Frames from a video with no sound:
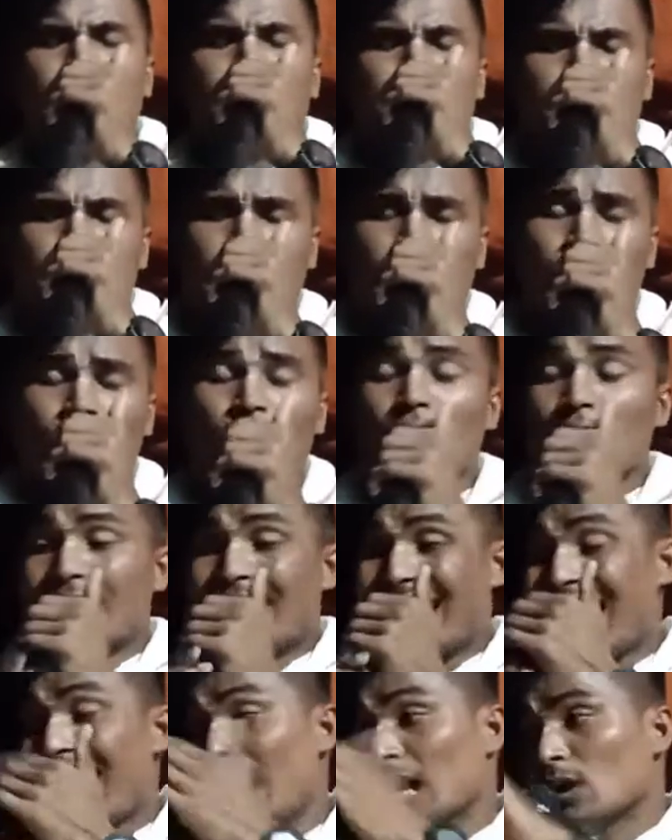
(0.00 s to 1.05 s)
তা যাই হোক
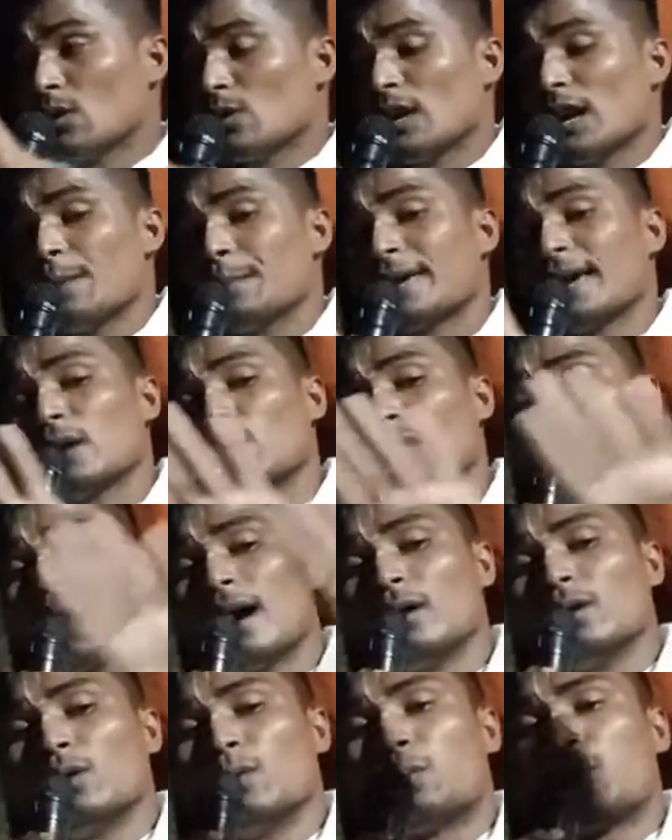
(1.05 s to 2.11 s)
আঠারোটা নাম কেন রাখা
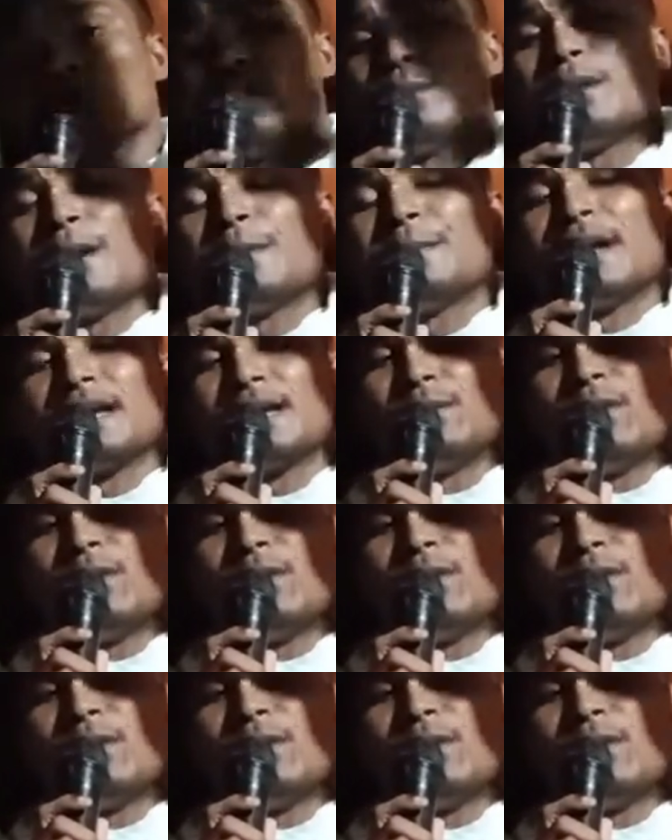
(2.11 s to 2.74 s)
হলো প্রথম নামটা